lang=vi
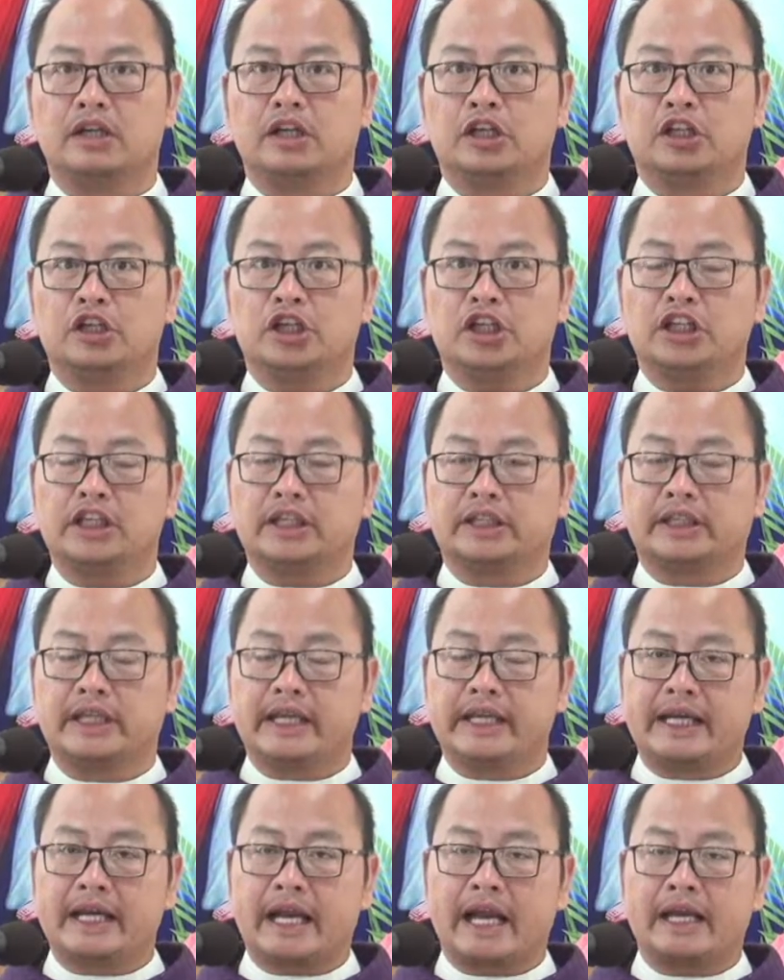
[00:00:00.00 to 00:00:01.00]
nó được tình
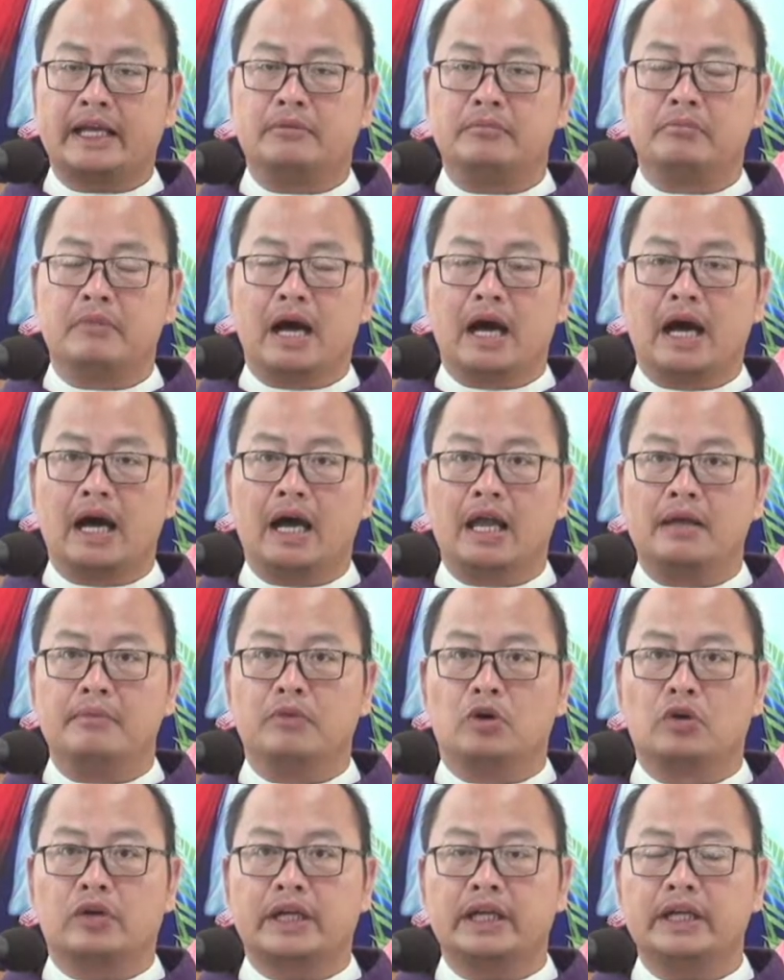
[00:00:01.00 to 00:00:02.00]
hành bởi
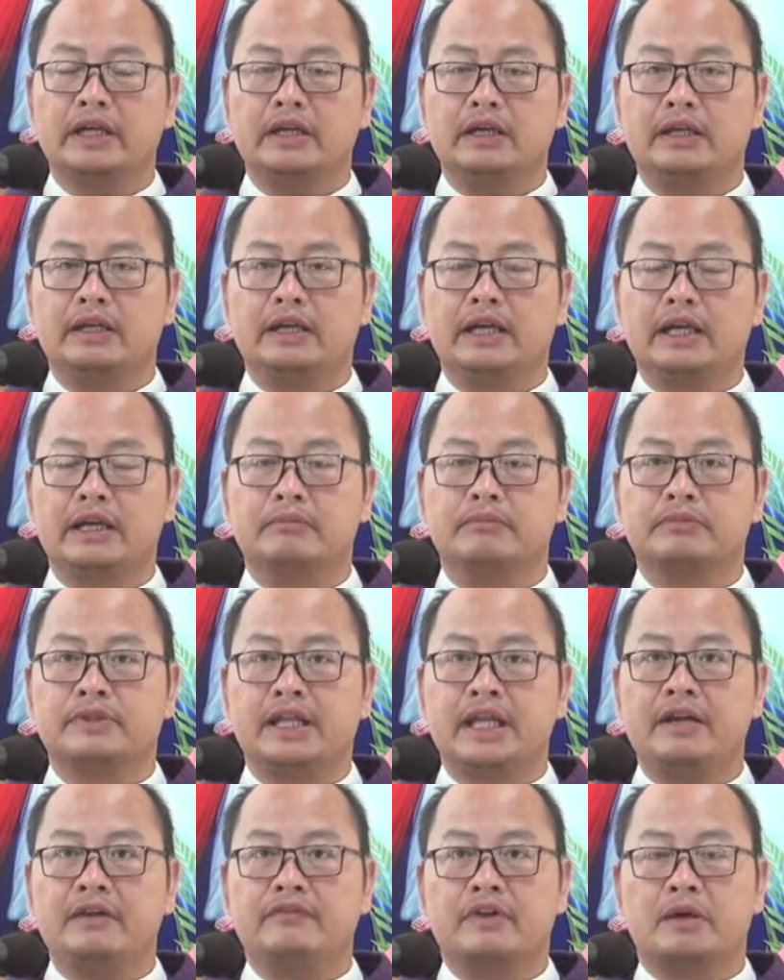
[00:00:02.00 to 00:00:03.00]
một cái niềm
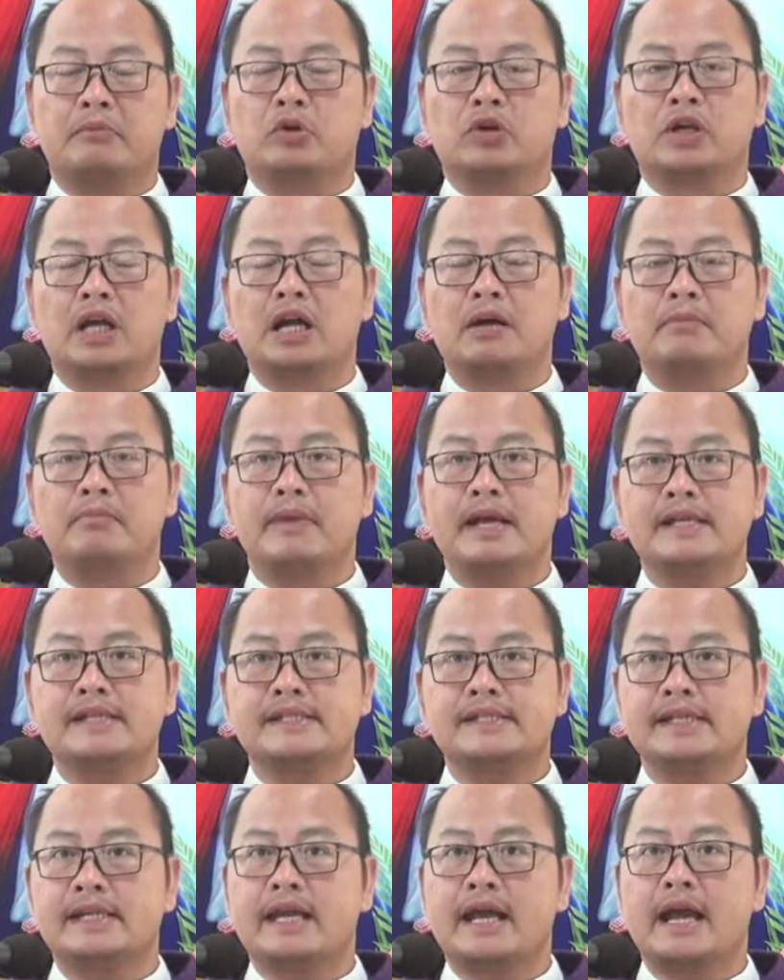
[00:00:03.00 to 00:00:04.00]
tin vào một đấng
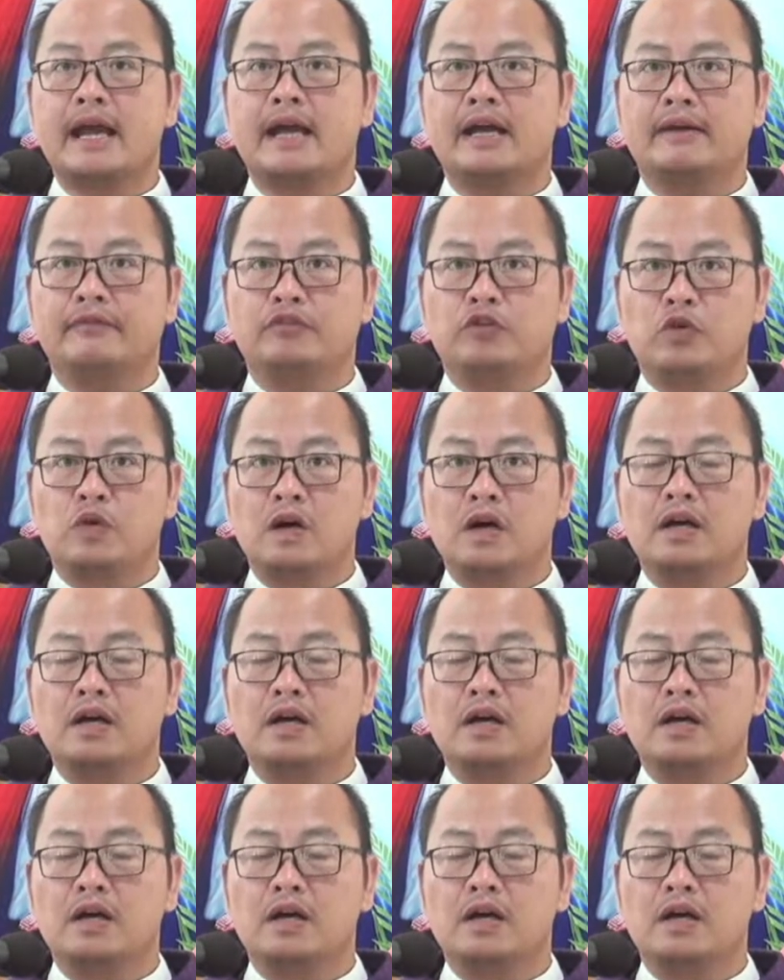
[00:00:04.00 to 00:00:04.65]
Messia vua.